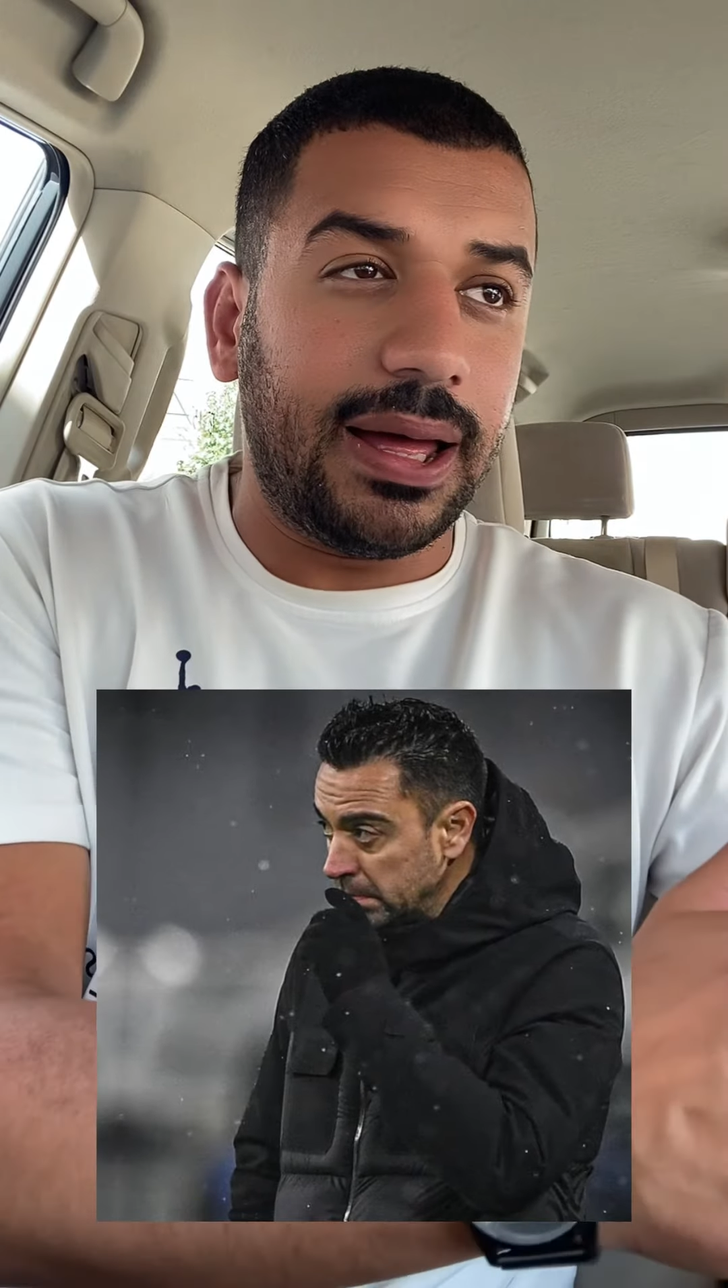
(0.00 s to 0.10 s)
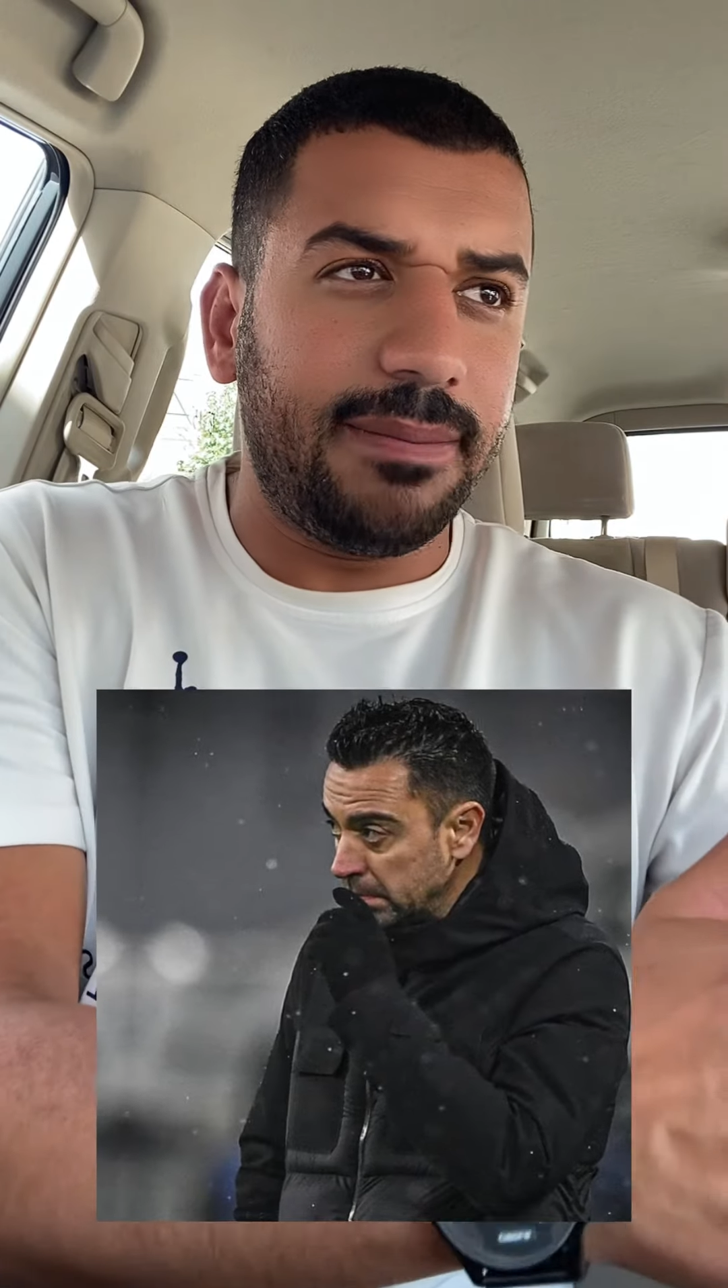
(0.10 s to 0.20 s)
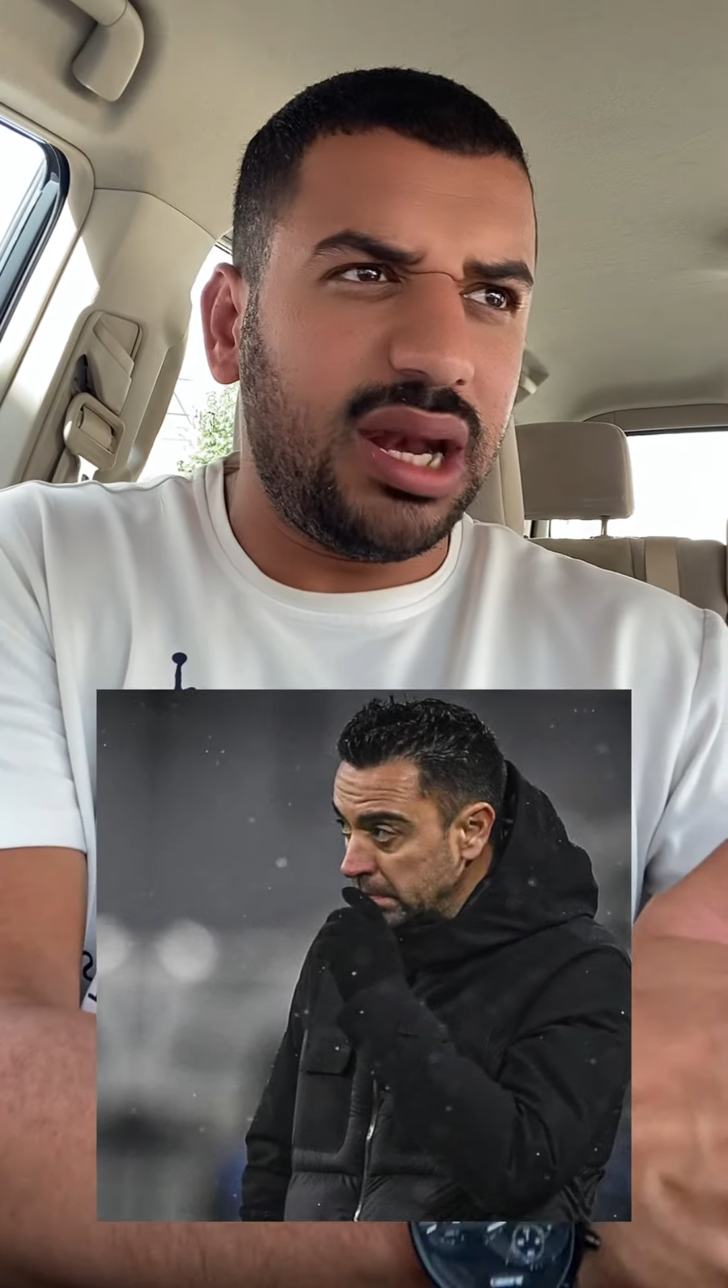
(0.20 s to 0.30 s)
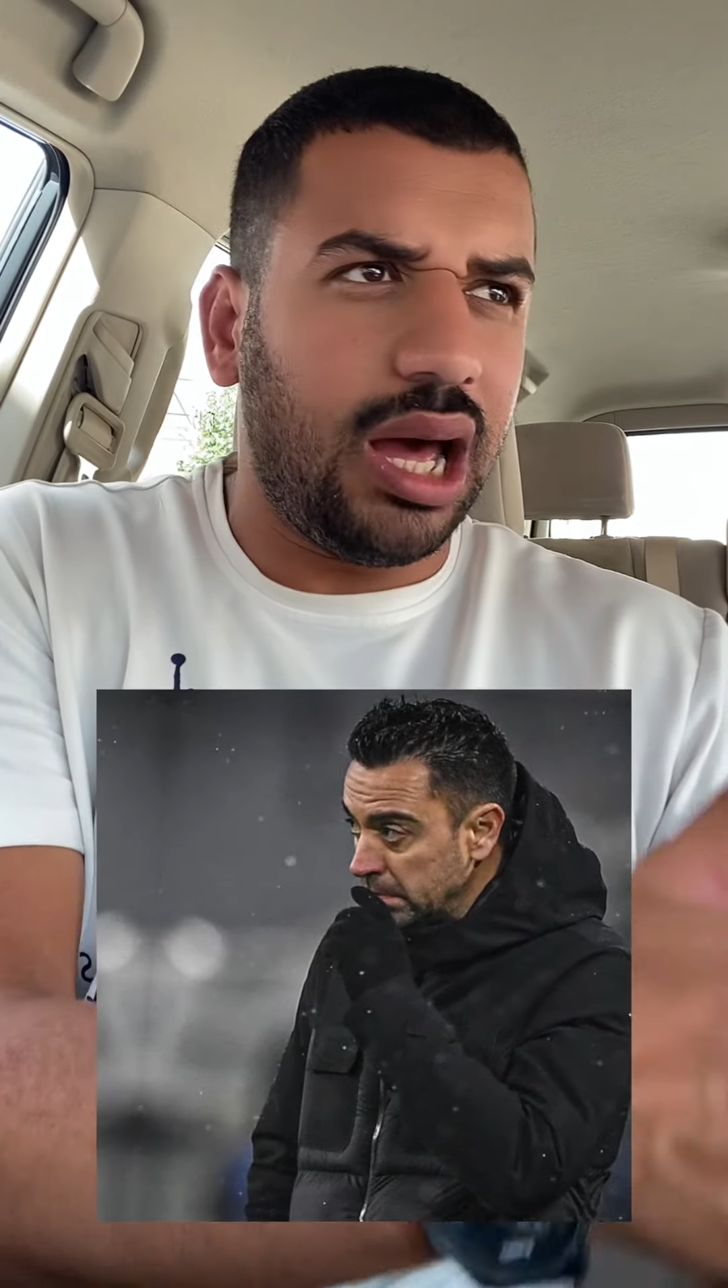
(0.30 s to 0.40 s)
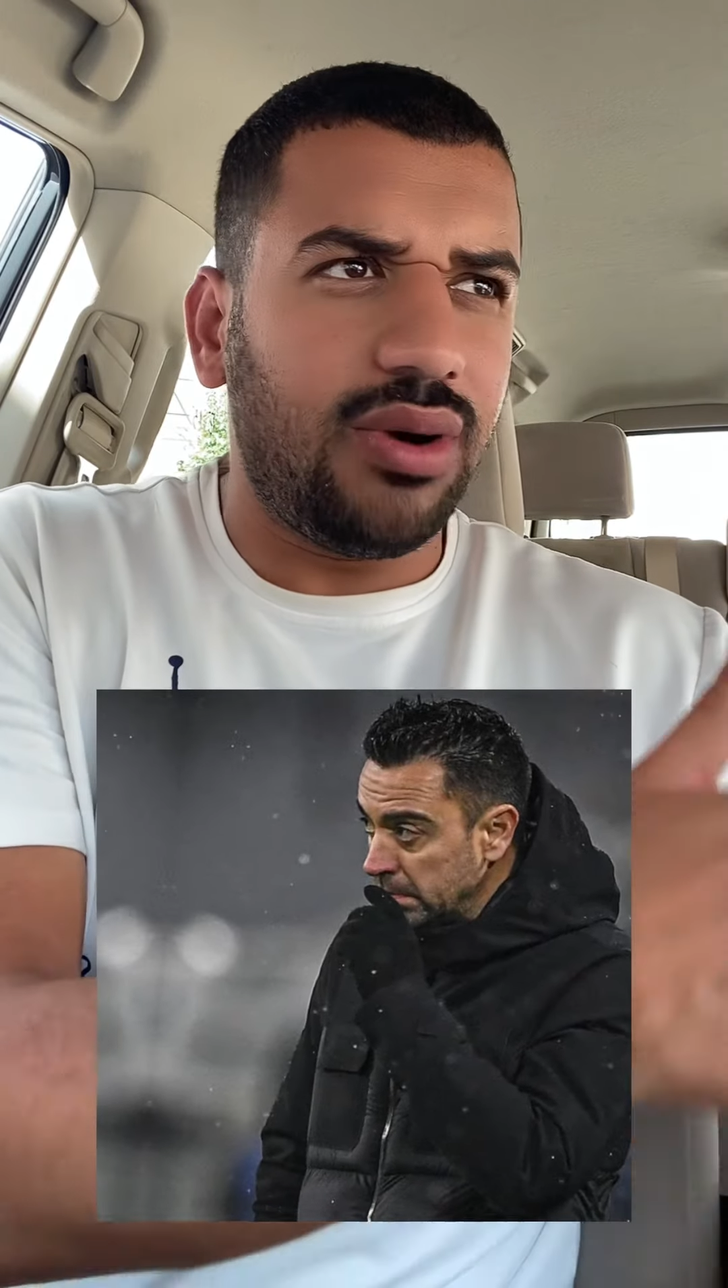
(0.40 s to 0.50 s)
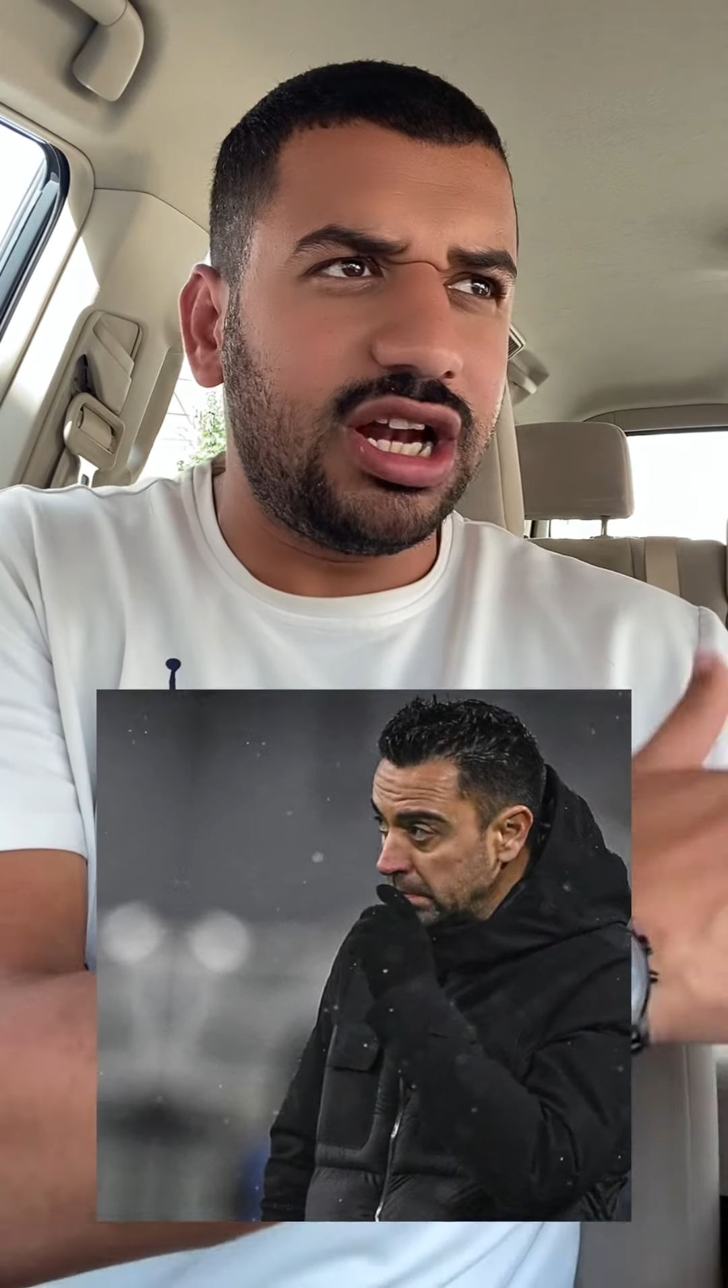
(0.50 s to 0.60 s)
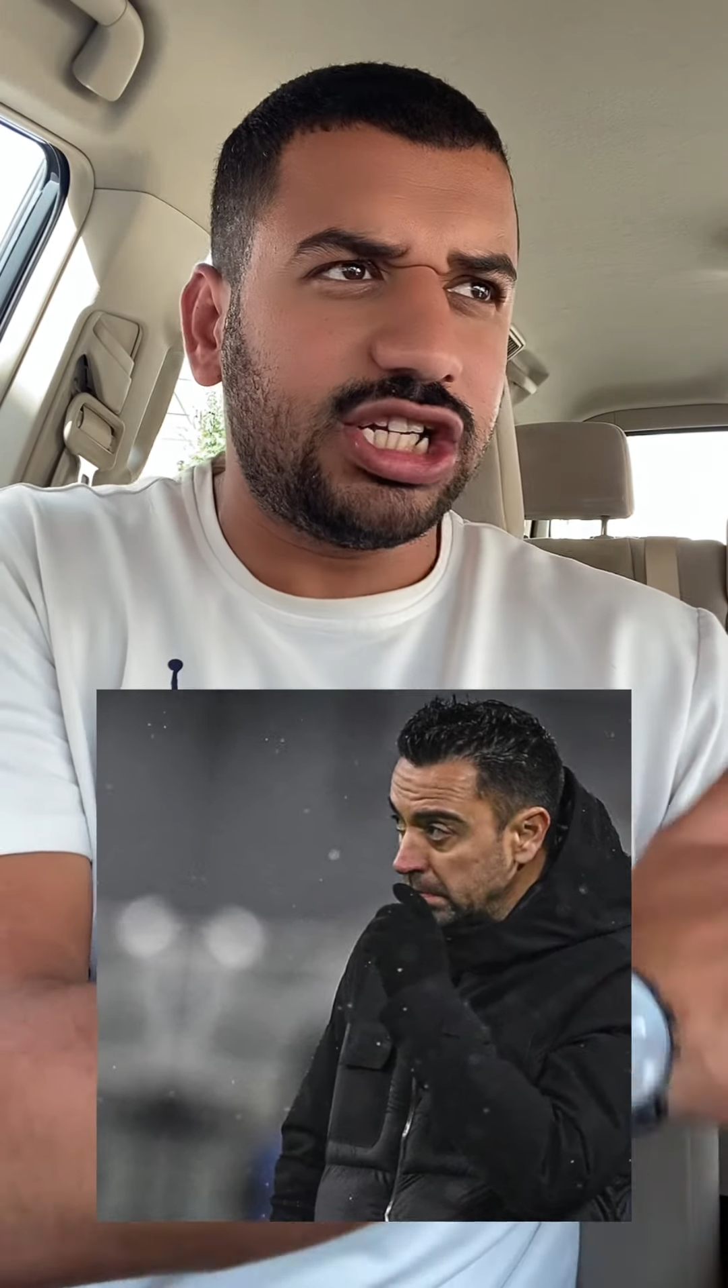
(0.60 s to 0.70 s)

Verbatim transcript: من حوالي